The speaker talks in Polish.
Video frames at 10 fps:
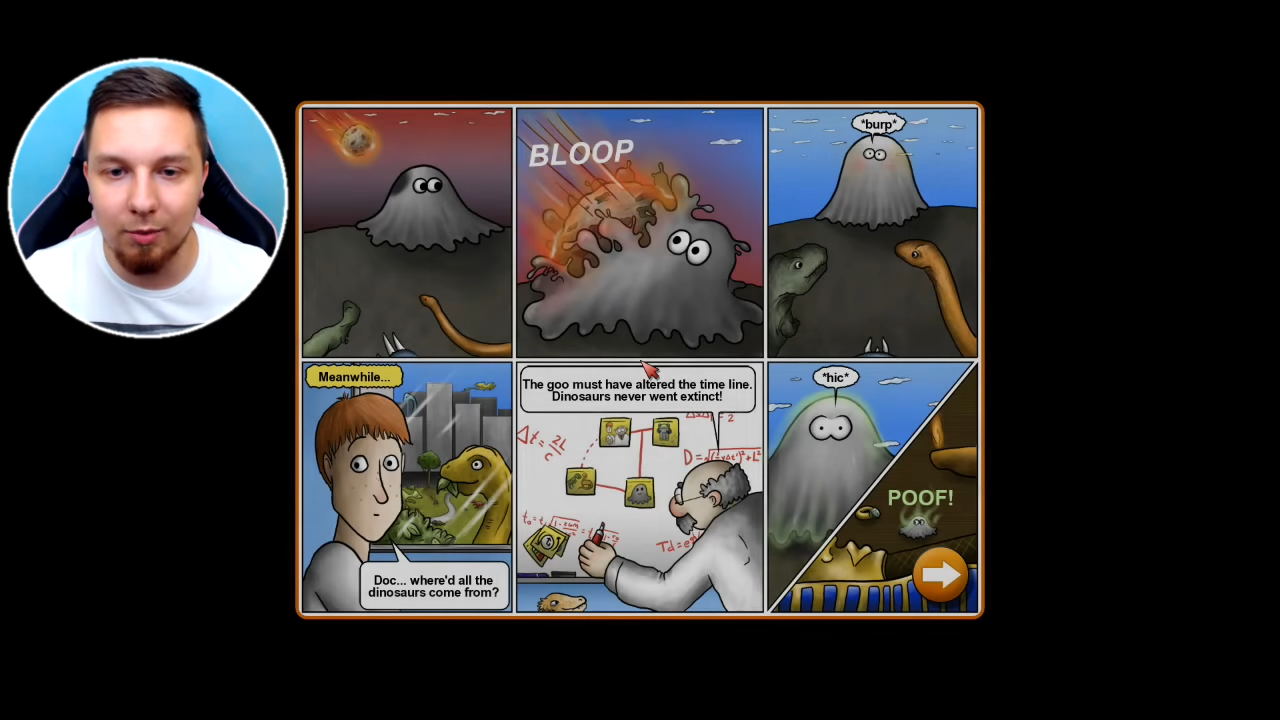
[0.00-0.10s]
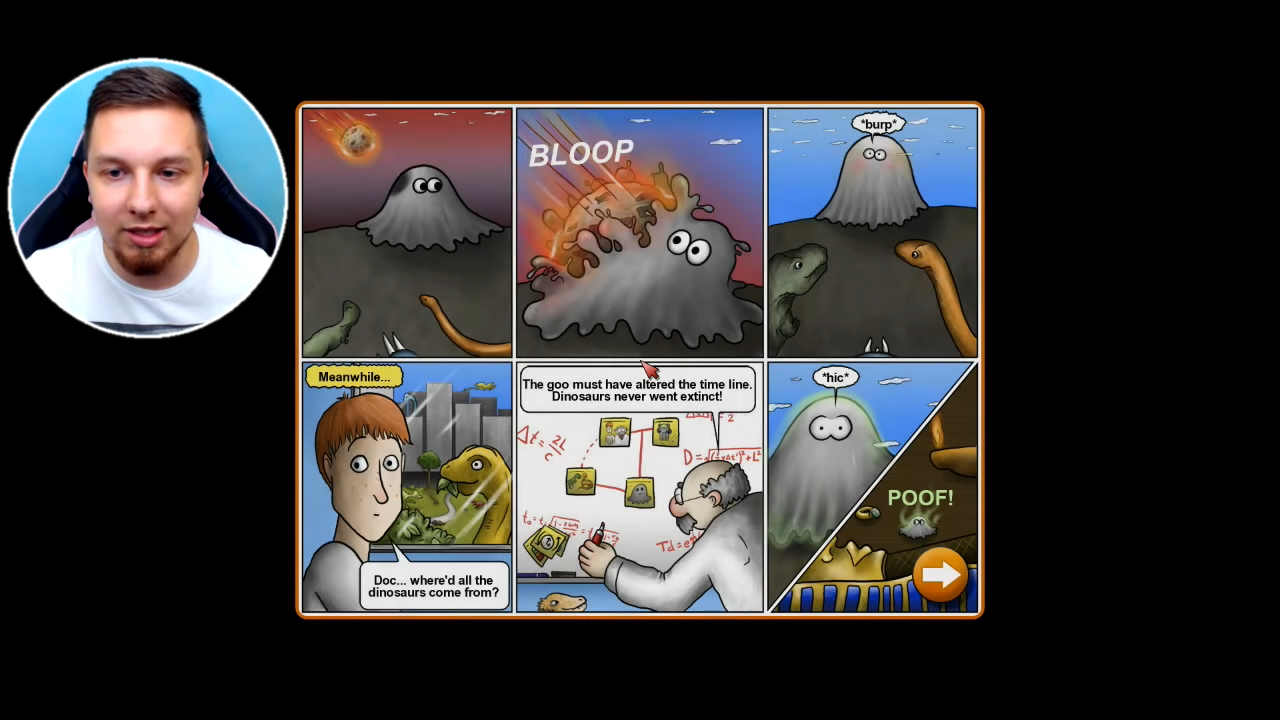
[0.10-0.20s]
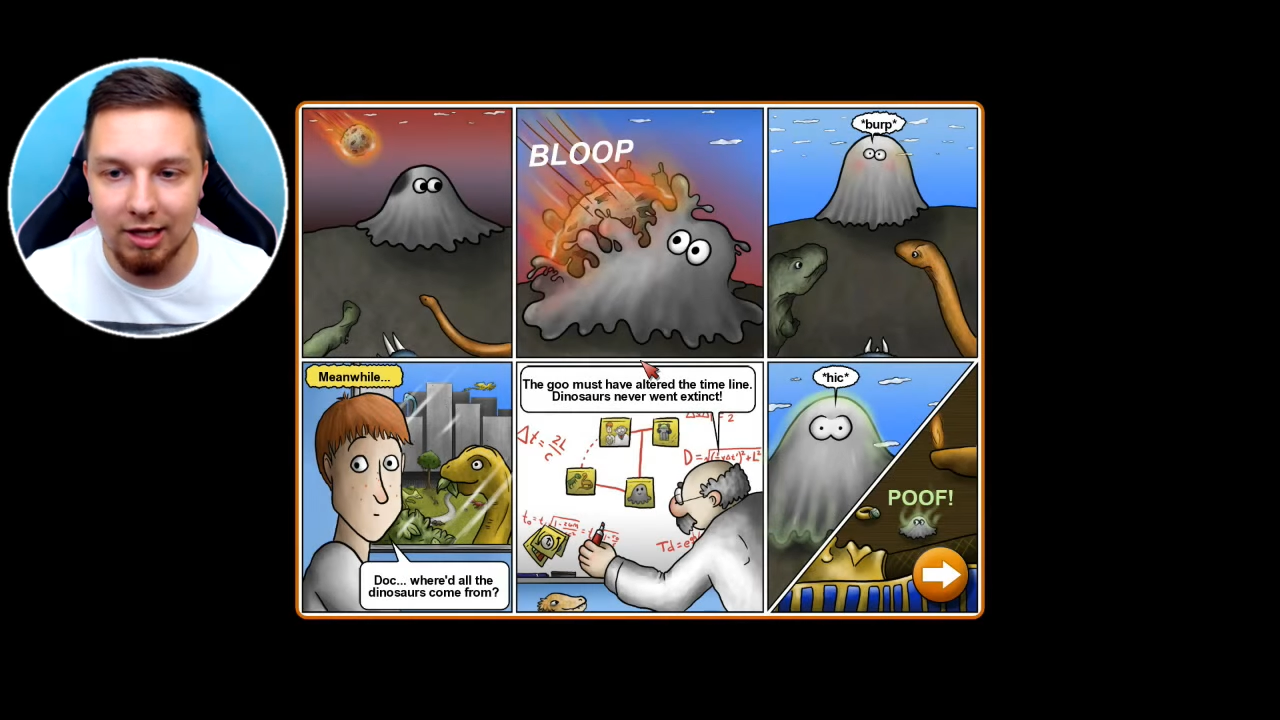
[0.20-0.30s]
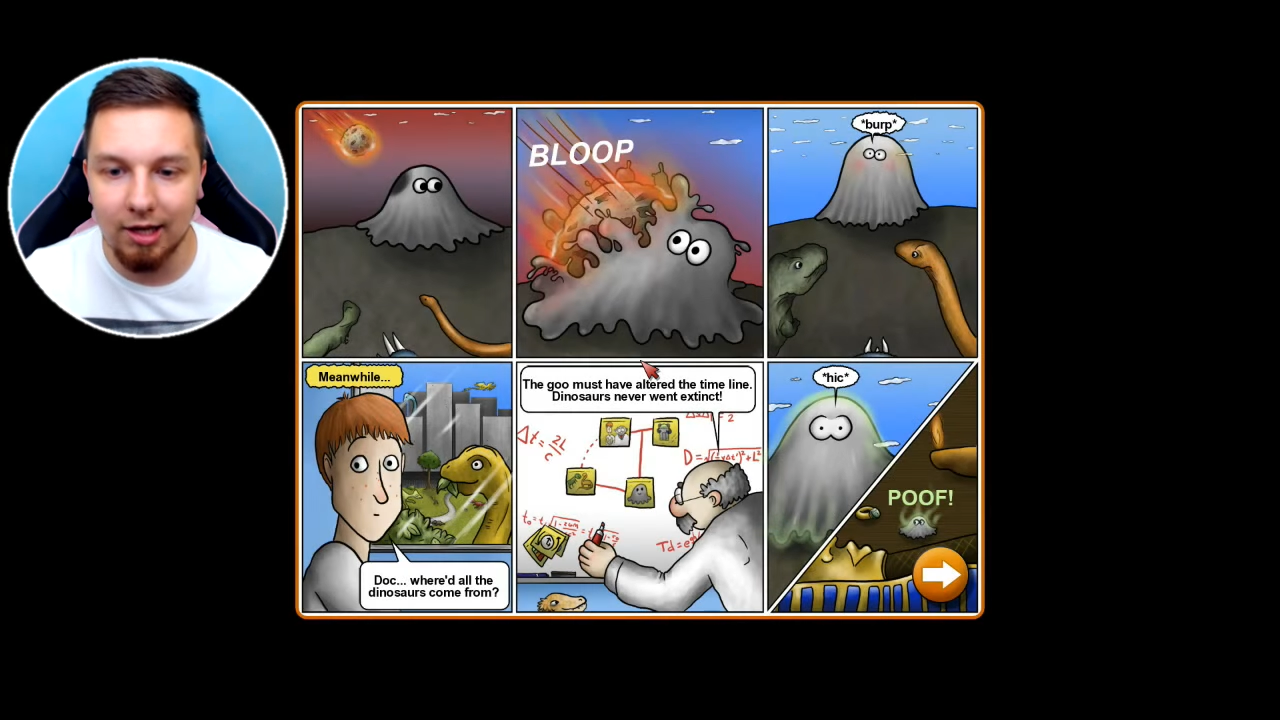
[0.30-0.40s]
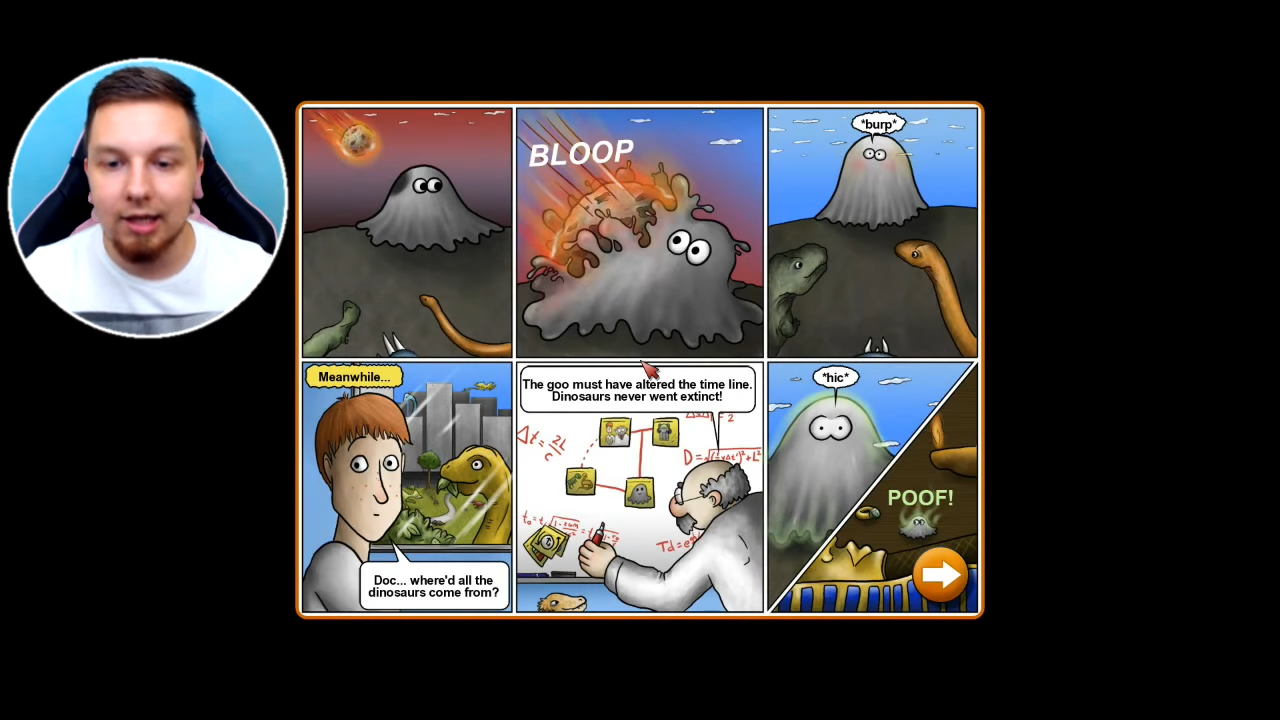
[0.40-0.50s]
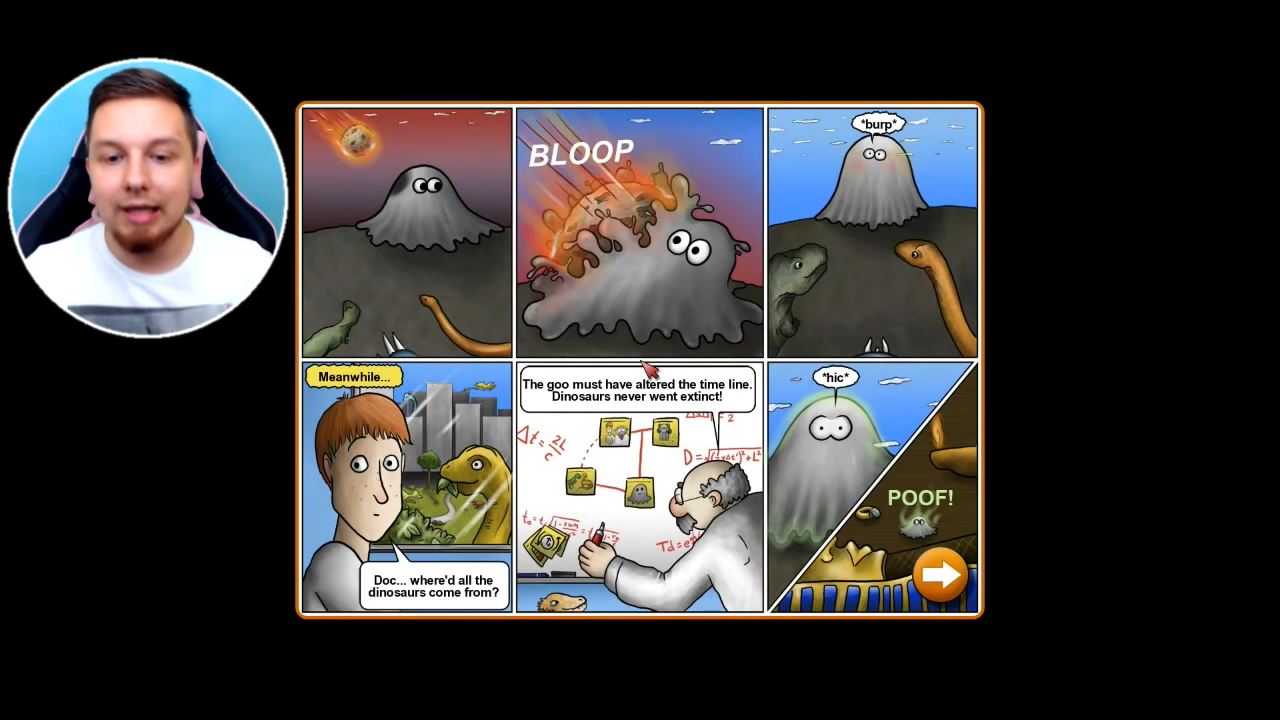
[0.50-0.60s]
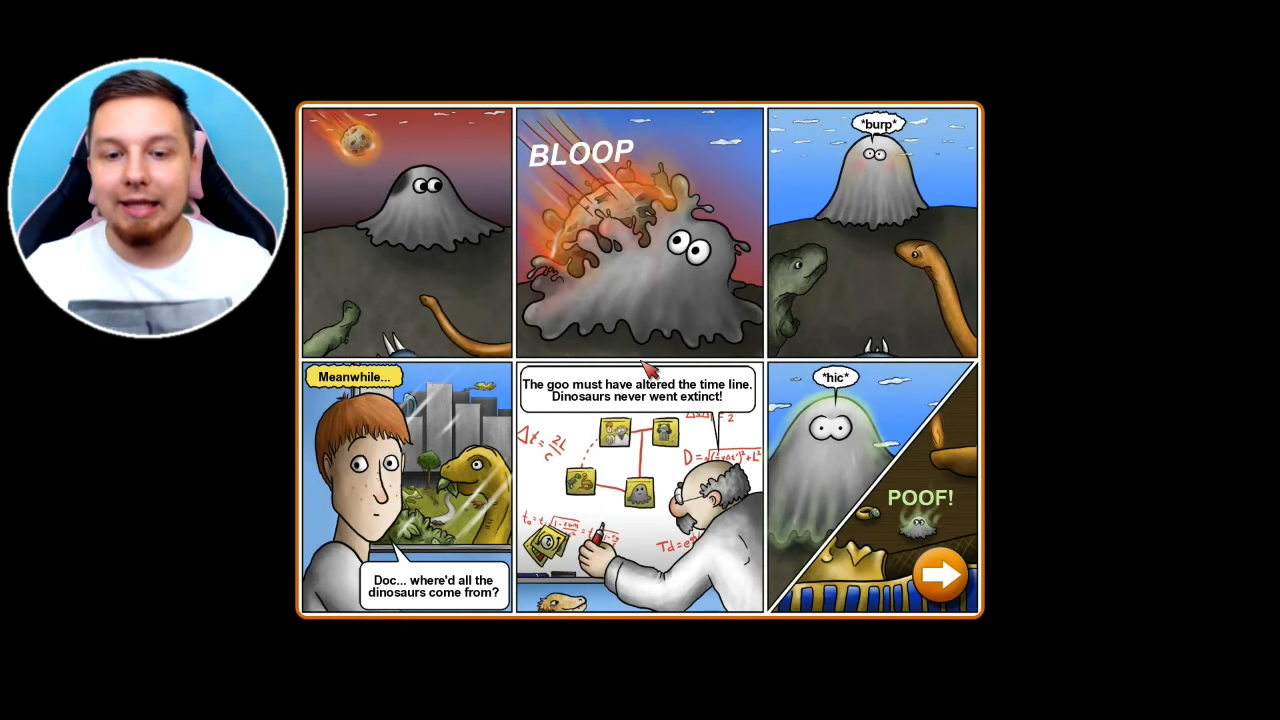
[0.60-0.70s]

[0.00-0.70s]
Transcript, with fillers: km.